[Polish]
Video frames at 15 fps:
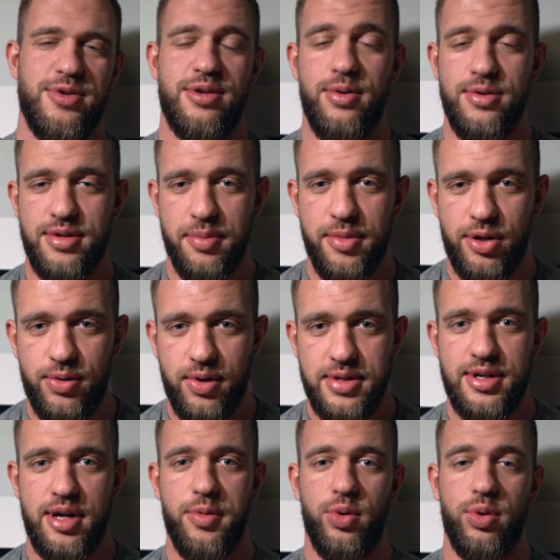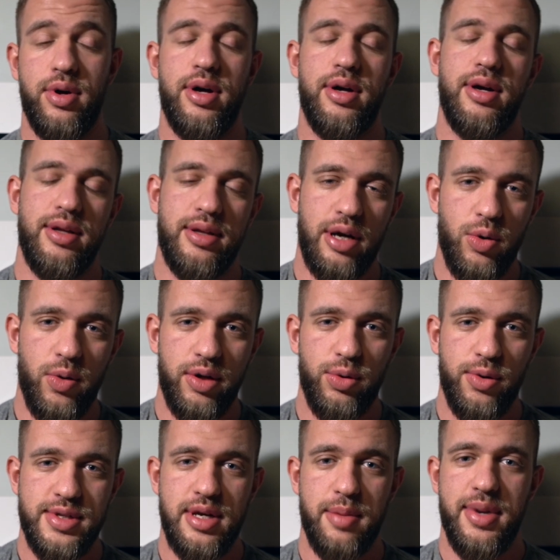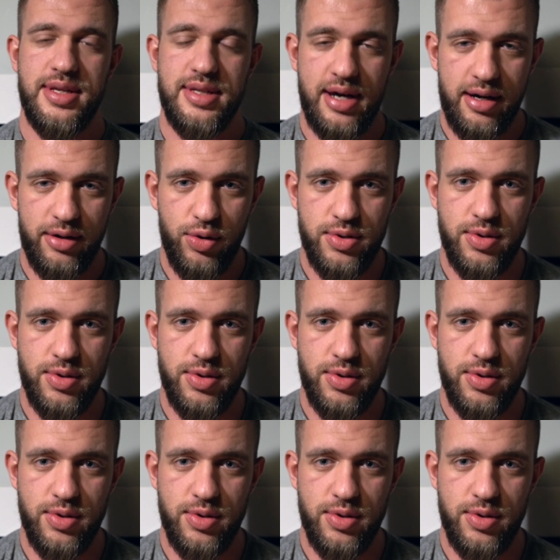są osoby, które zrobią e, taką redukcję bez cardio,